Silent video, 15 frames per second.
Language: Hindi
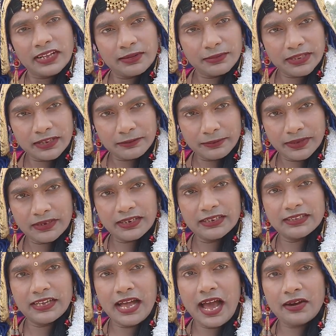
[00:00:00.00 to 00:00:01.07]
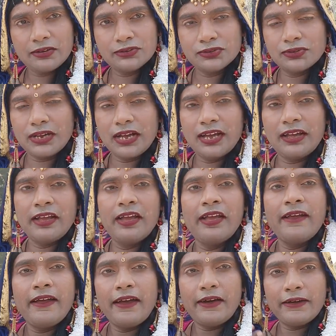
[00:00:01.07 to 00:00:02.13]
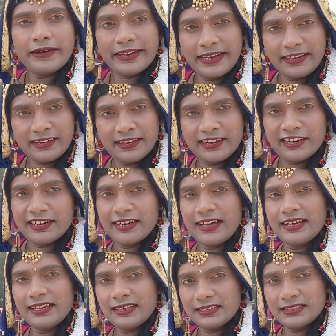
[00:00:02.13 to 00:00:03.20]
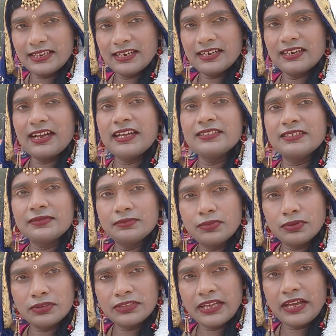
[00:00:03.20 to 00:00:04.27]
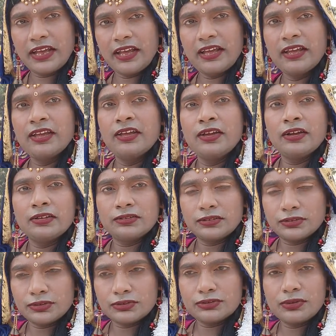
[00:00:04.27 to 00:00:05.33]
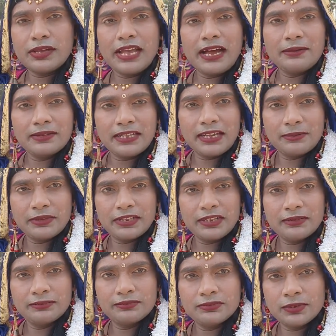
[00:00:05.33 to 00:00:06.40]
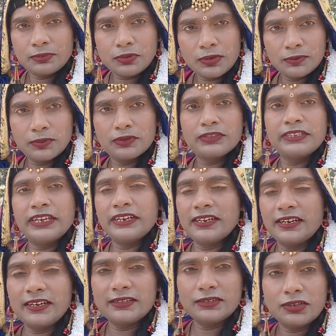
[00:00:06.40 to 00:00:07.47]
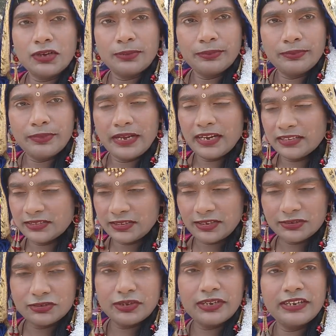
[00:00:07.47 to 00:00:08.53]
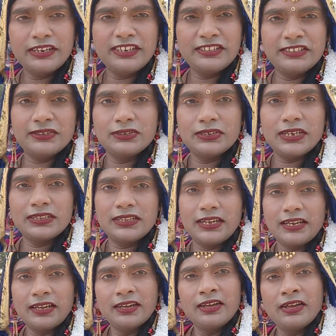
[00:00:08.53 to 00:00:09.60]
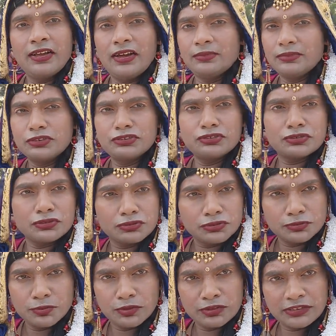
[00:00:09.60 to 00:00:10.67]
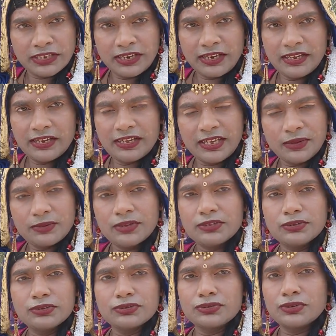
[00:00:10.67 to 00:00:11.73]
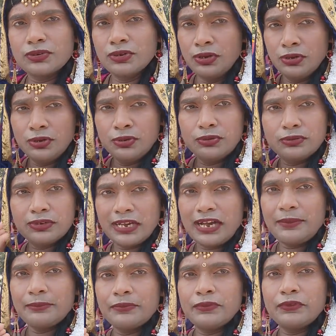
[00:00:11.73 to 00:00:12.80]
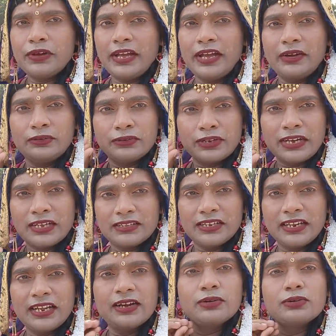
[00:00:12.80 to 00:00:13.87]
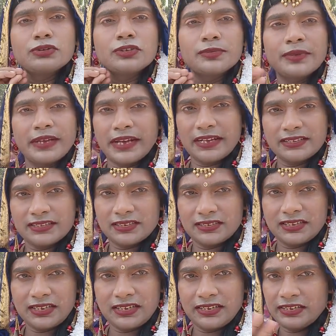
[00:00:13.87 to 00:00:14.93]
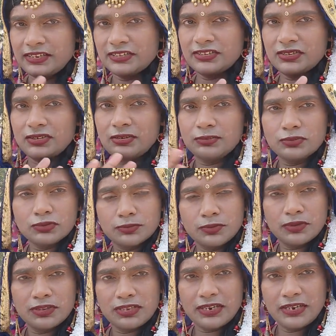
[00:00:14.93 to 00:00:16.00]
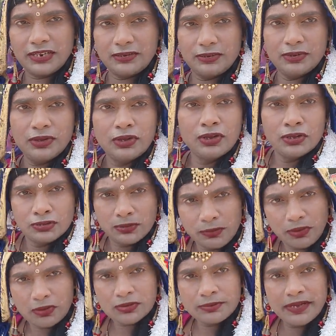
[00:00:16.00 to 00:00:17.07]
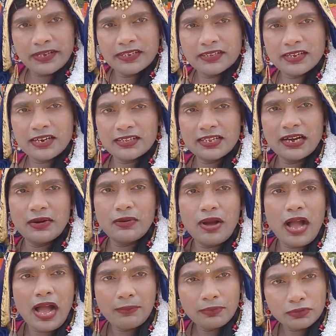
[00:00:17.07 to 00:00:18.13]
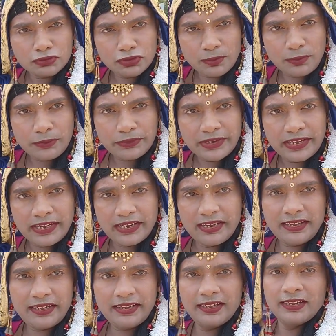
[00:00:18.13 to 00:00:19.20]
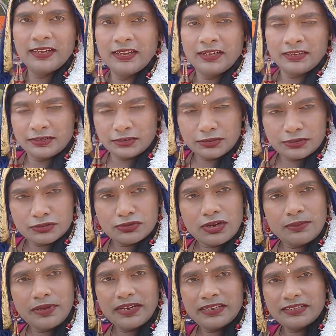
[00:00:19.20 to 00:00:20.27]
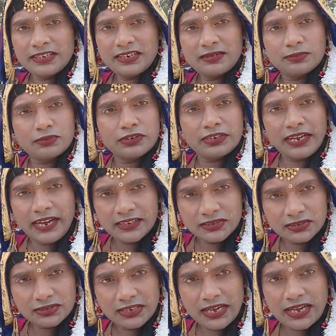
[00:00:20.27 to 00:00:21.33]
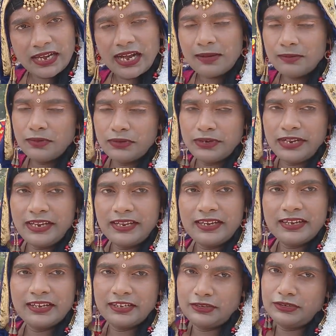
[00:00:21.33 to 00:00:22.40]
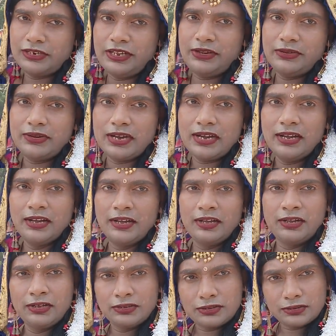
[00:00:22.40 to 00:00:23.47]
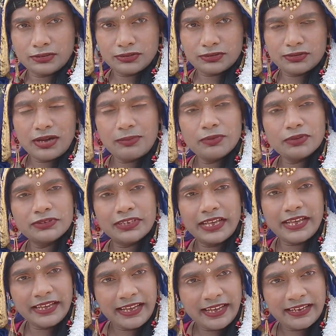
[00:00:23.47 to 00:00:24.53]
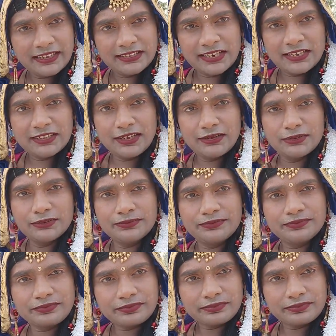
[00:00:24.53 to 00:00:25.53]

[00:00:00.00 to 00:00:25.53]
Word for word: कि मतलब बन के तैयार हो चुका है और किन्नर लग रहा है हिजड़ा लग रहा है इसमें बोलते हैं तो दोस्तों क्या बताएं मतलब जब कोई बोलते हैं ना तो हमारा सर जो है कि नीचे हो जाता है हम किसी को कुछ बोलते नहीं हैं क्योंकि दोस्तों उनका मुंह है उनका दिल है वो कुछ भी कह सकते हैं किसी को हम कुछ बोलता नहीं हूँ तो बहुत मेहनत करता हूँ आप लोग सपोर्ट करेंगे तो दोस्तों हमारा चैनल मोनेटाइज हो जाएगा आप लोग नहीं करेंगे तो नहीं होगा तो दोस्तों आप लोग से यही कहना चाहता हूँ